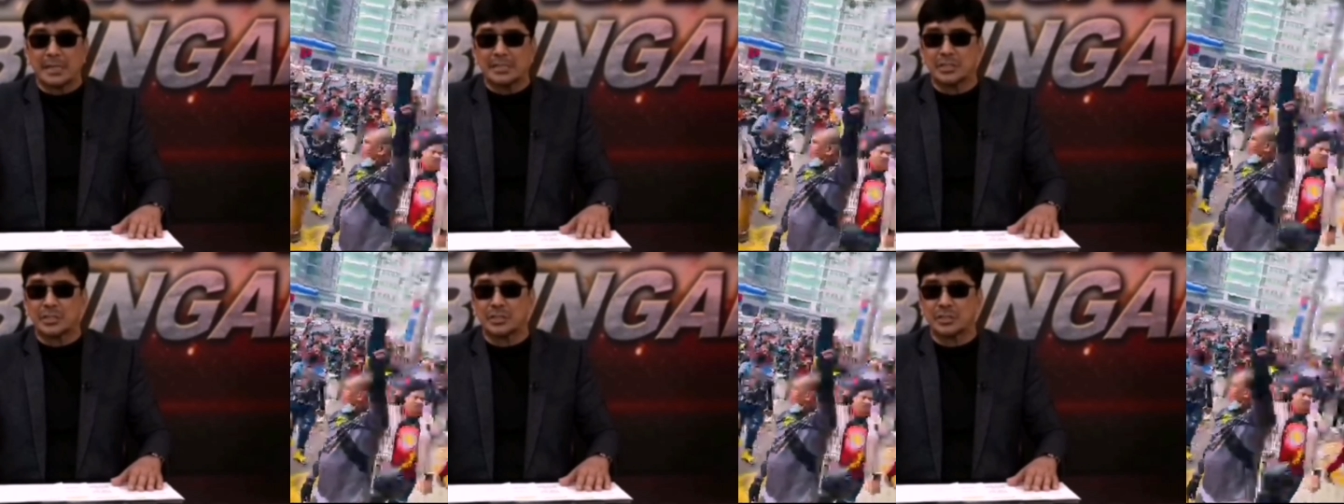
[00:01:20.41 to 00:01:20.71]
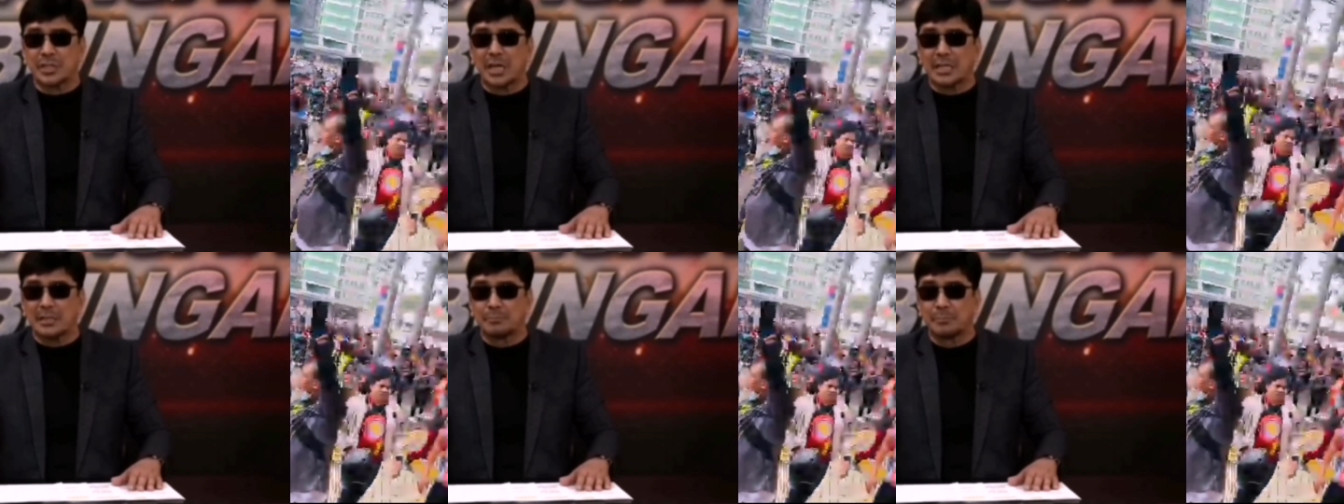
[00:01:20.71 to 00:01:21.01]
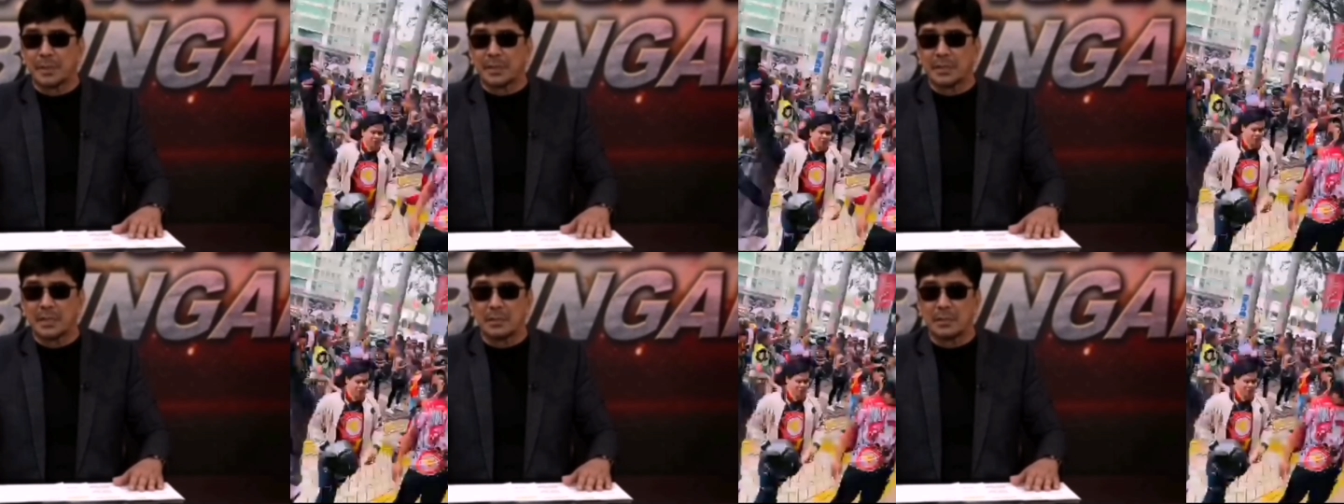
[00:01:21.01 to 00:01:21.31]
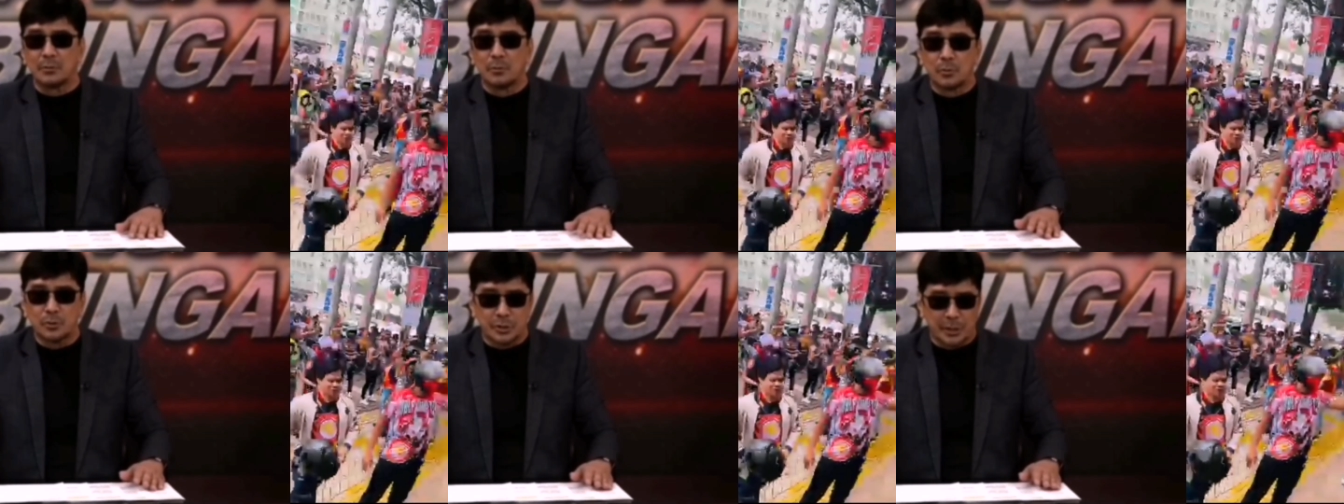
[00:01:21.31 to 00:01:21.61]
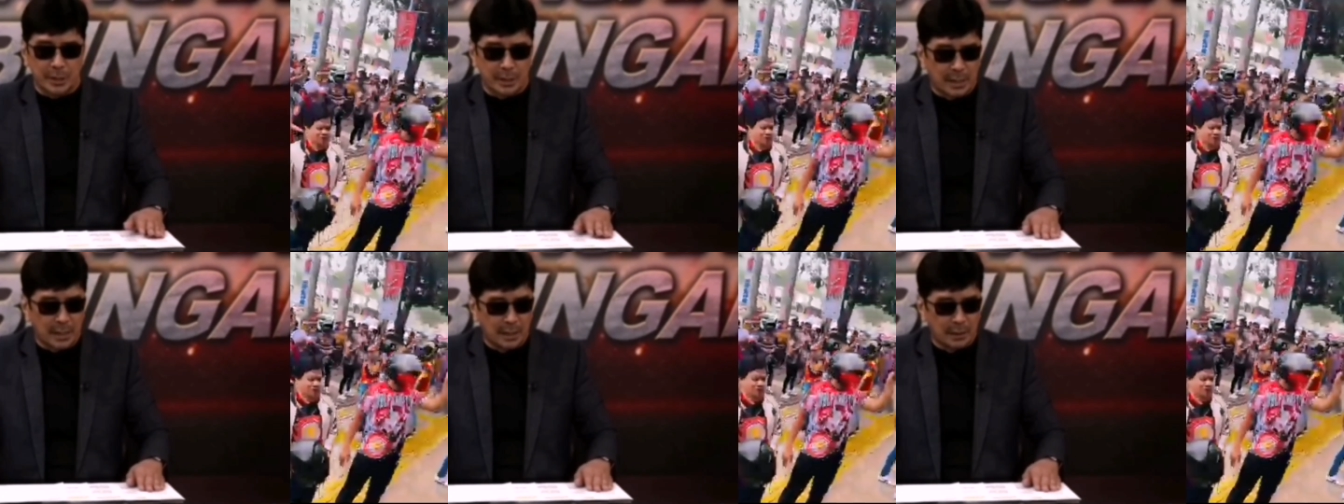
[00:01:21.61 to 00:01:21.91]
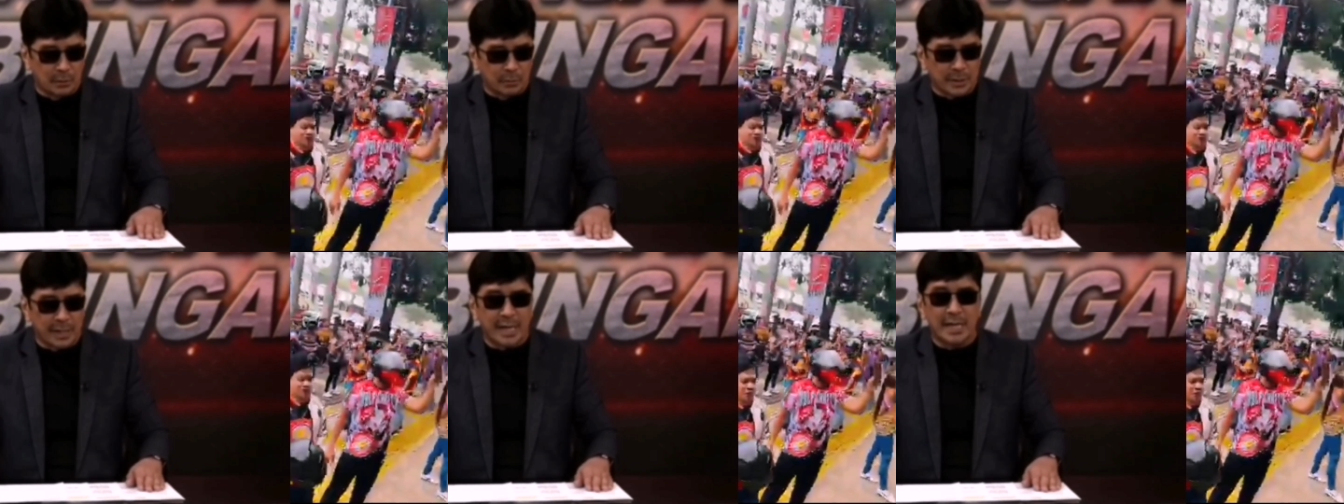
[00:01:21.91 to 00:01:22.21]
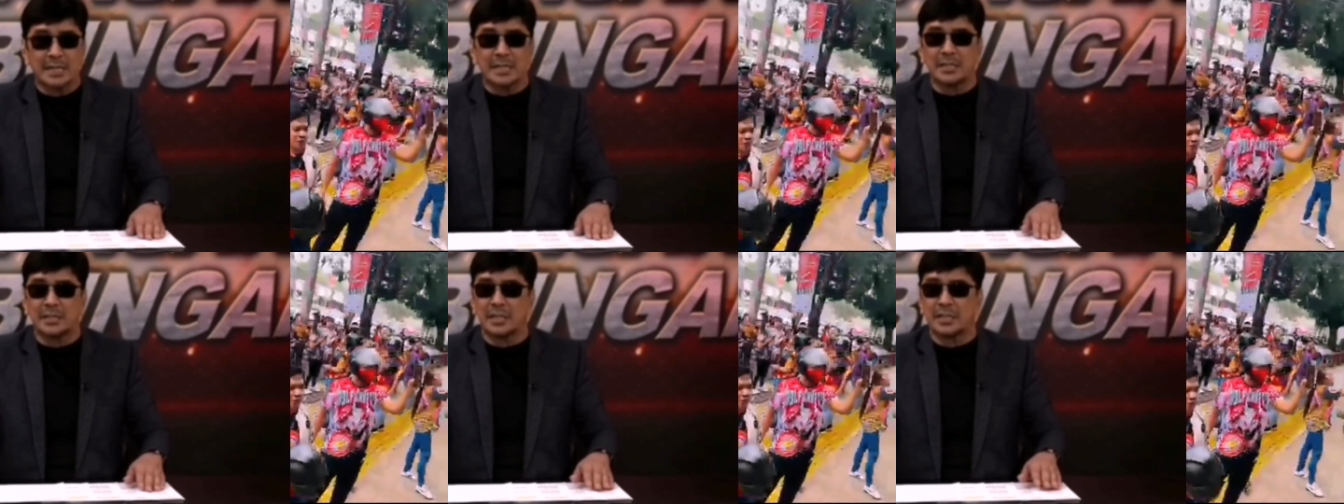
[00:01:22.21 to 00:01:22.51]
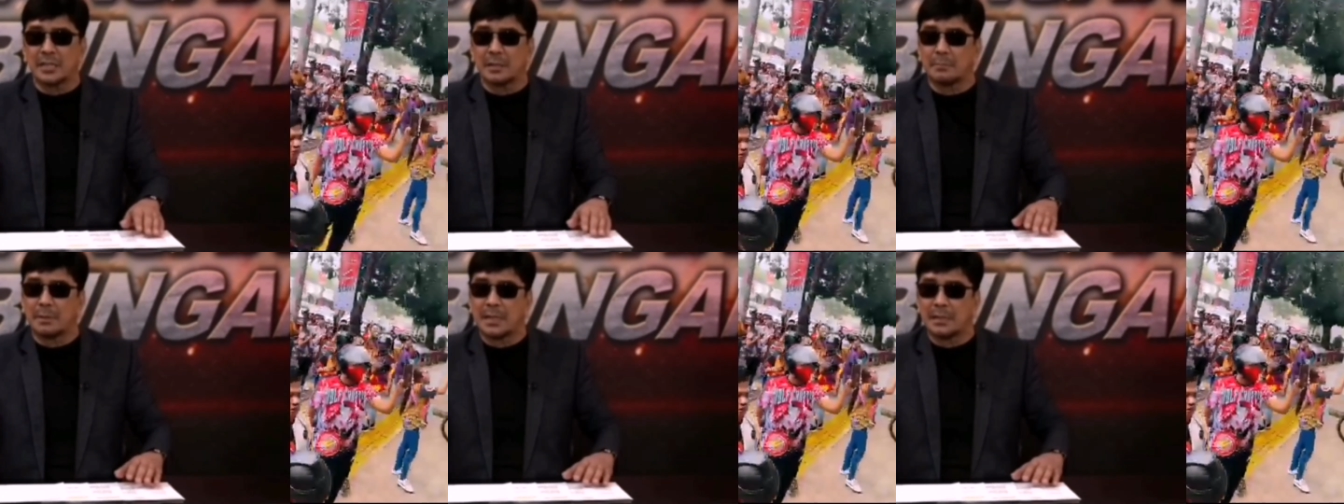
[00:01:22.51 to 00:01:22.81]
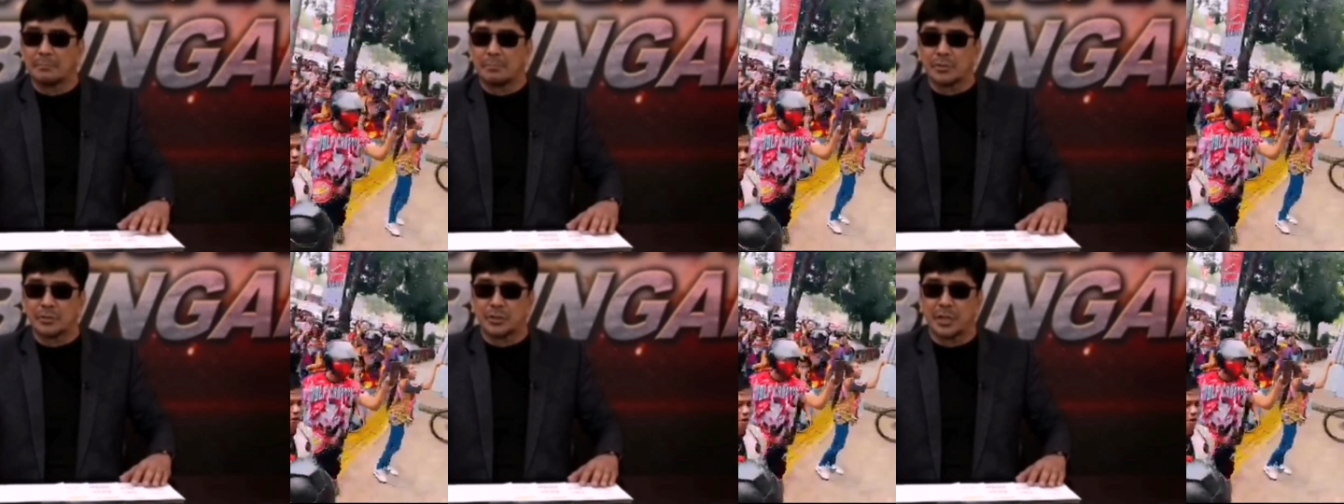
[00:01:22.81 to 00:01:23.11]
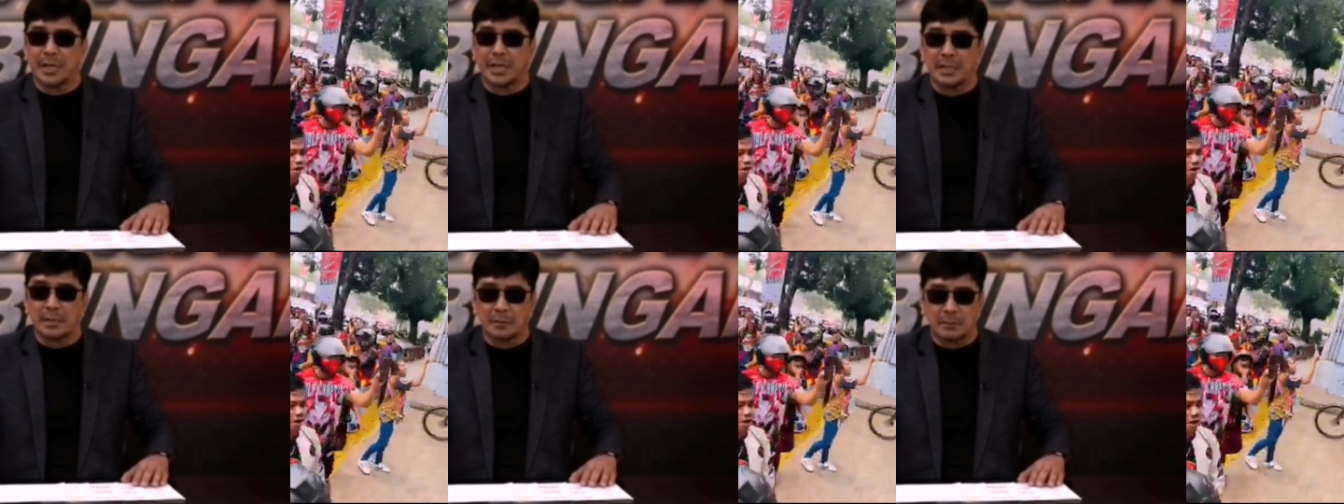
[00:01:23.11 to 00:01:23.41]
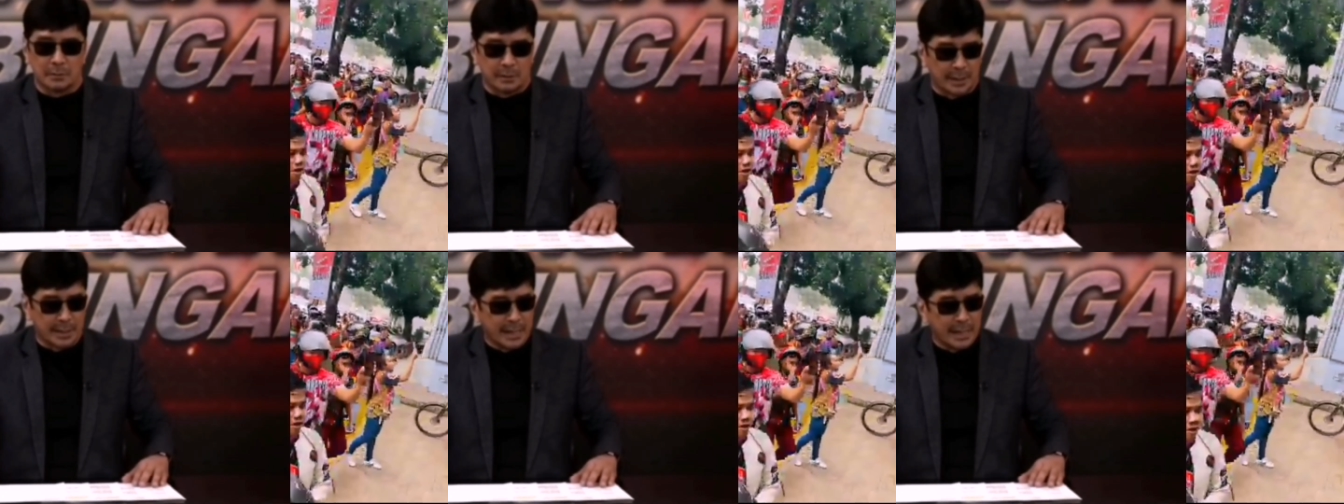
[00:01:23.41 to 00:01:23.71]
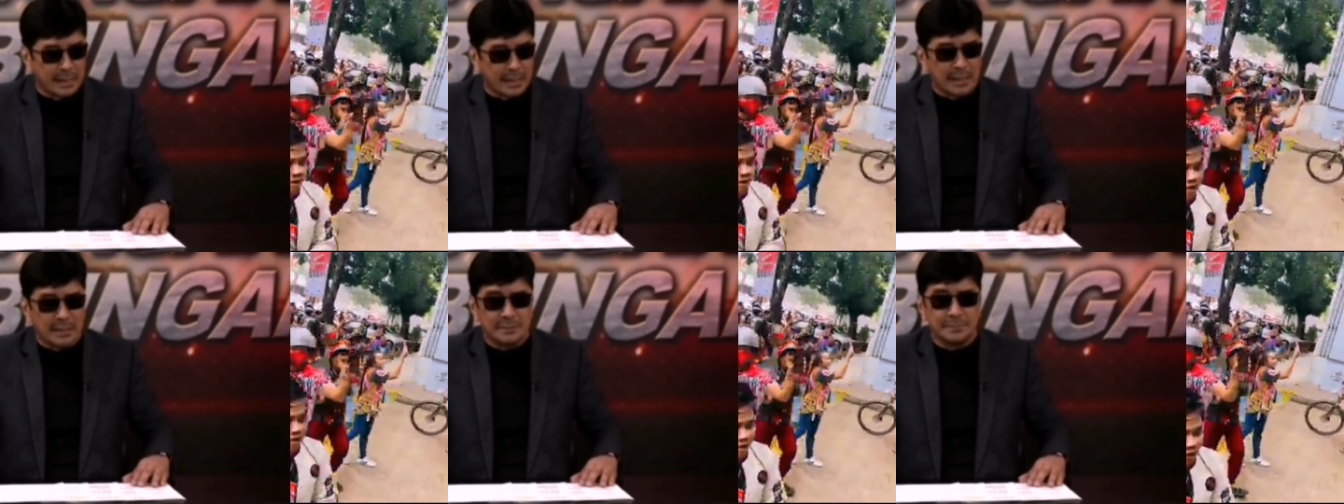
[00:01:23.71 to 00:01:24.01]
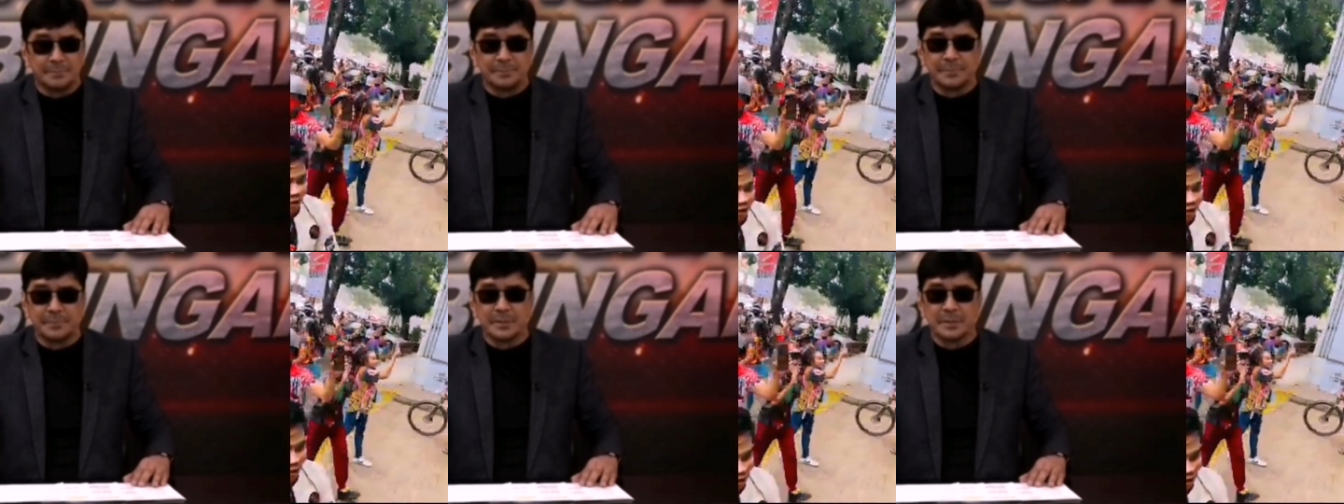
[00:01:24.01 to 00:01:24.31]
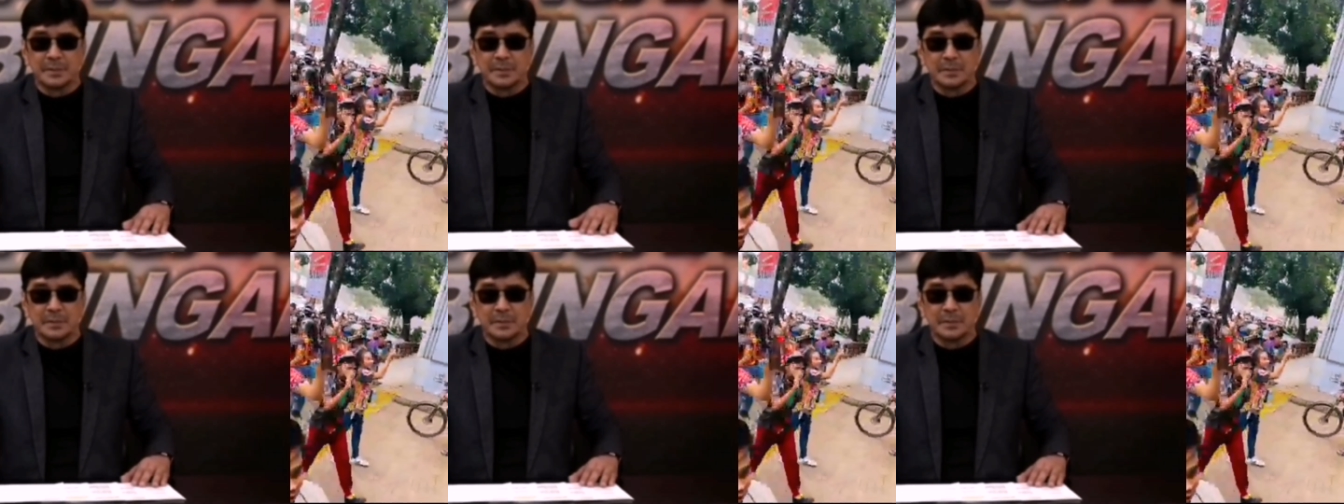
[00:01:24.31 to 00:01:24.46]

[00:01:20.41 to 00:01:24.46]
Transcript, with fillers: may statement din ho sila or anything na babasahin ko. Kaya lang,